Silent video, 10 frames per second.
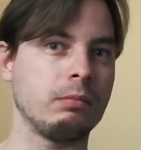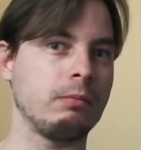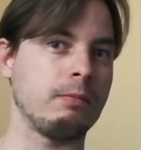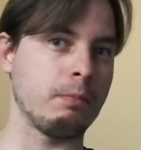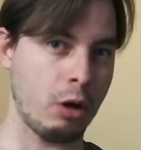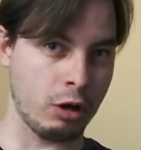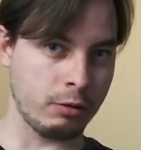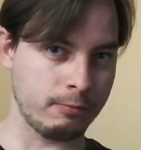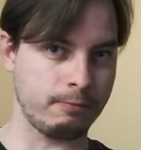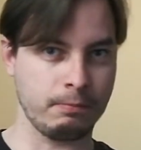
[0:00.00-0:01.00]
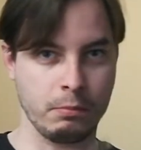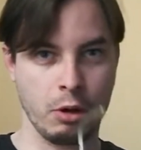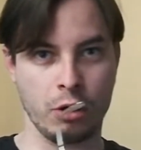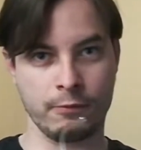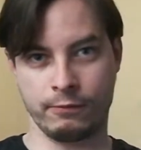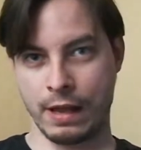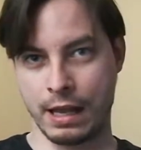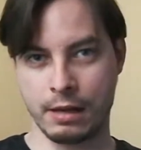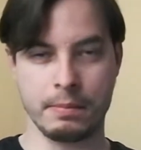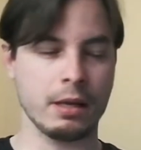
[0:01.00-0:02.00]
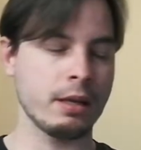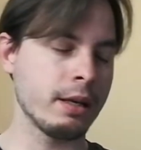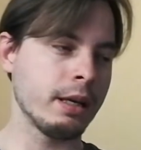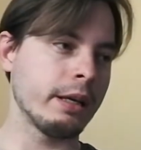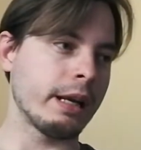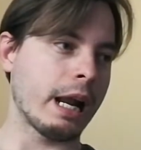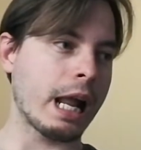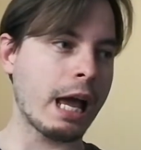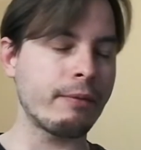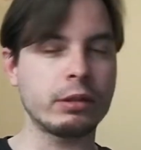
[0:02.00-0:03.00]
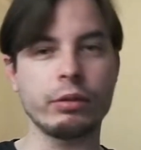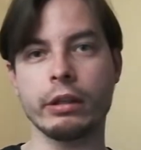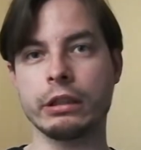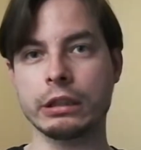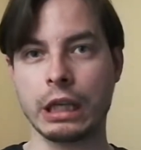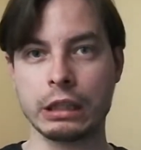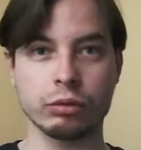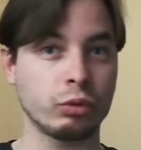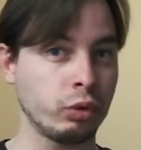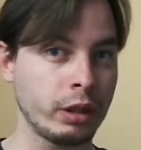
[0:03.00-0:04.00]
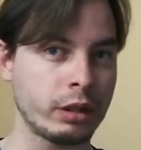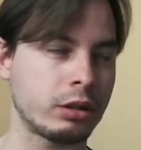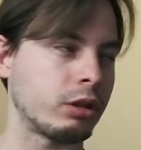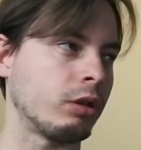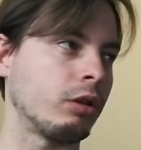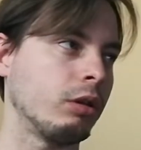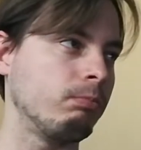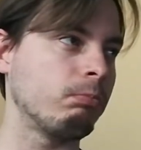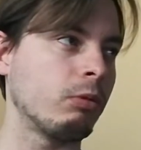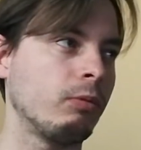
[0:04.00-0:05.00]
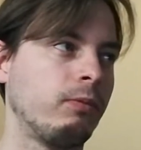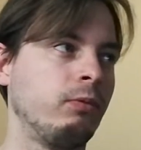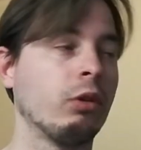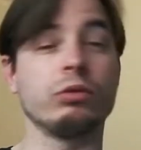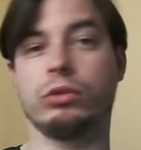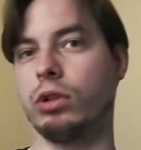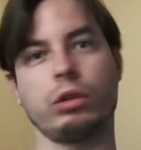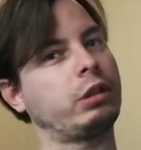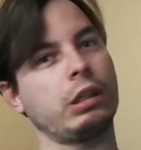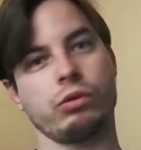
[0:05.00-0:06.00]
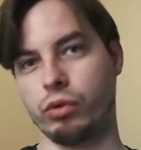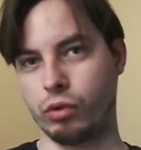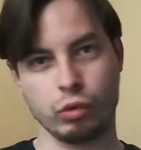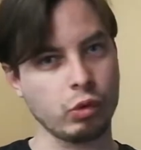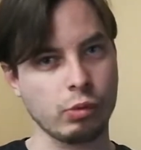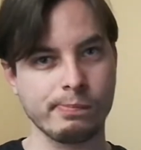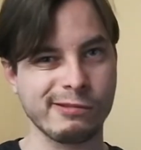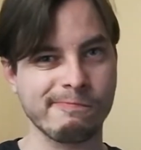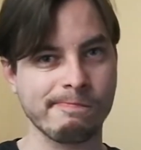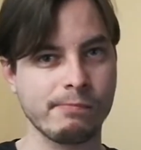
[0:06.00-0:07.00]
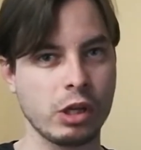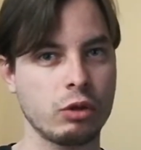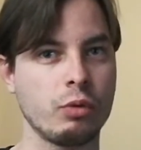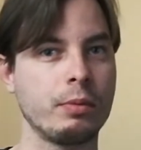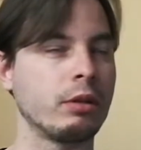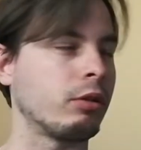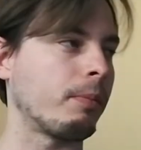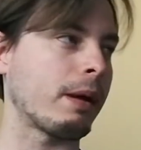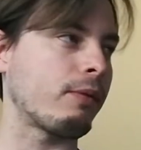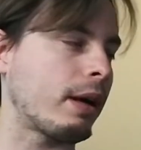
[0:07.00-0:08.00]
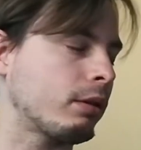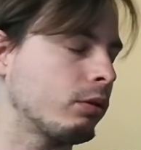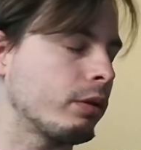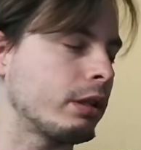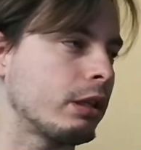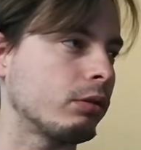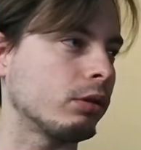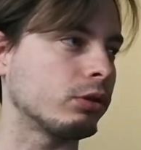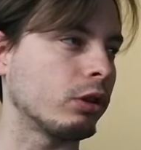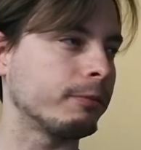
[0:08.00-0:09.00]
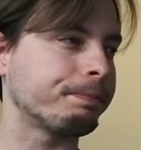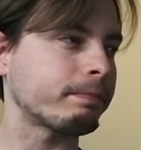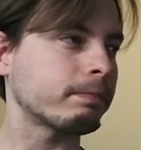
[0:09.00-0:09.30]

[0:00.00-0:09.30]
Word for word: Mo, mo, fermi. La live sicuramente sarà su Twitch, non so se su YouTube, nei dubbi non l'ho mai fatto, quindi non lo so.